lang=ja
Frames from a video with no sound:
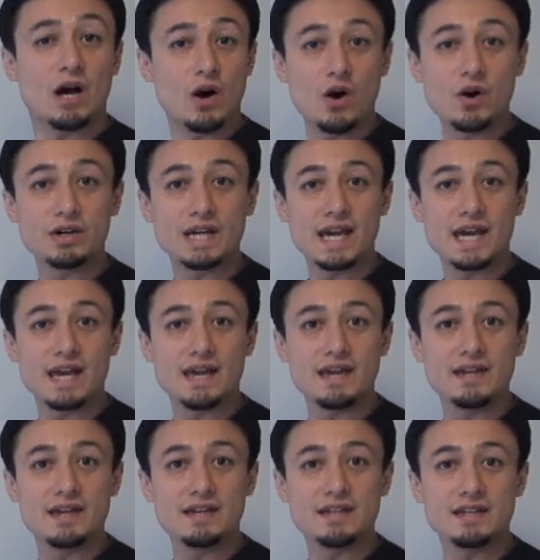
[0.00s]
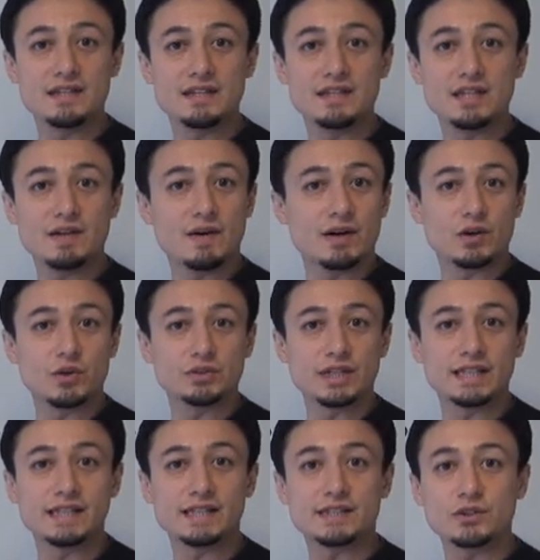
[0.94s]
OK! では
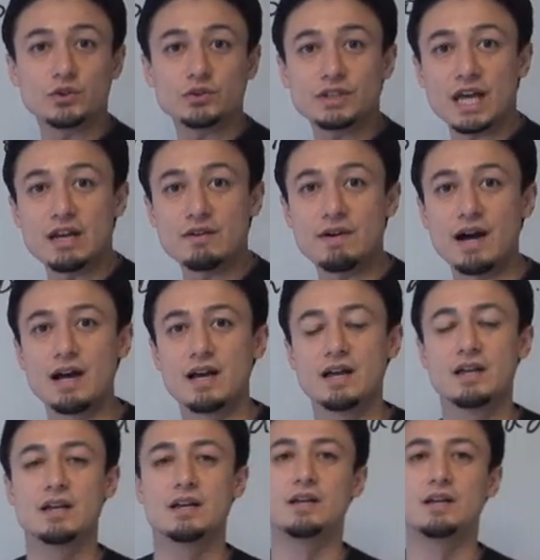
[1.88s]
答えです。答えは